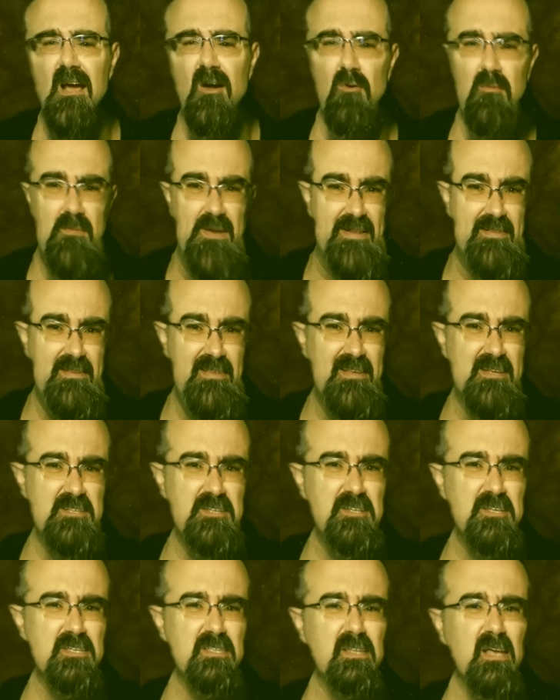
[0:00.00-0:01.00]
convertidas
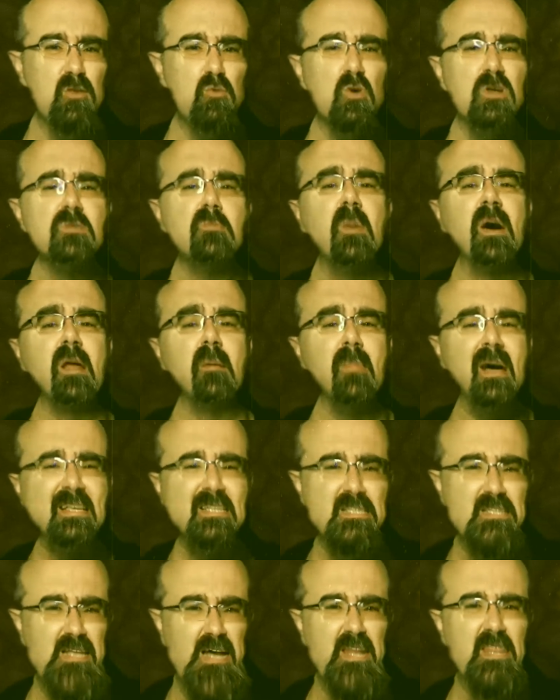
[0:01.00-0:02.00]
en estatuas para
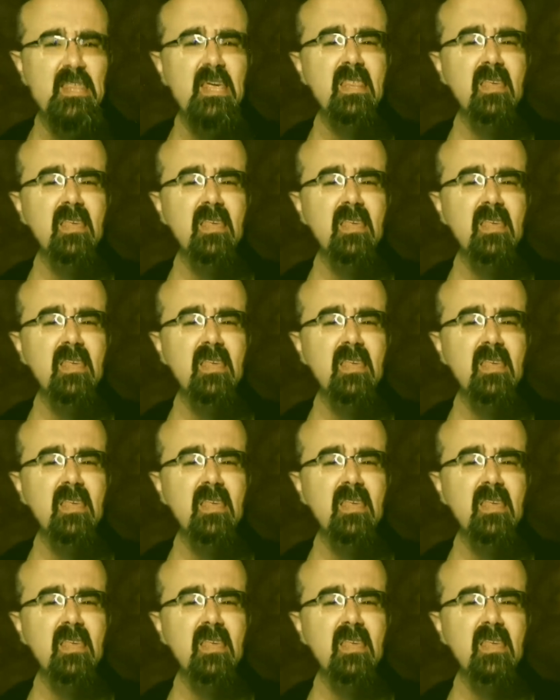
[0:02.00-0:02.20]
más tarde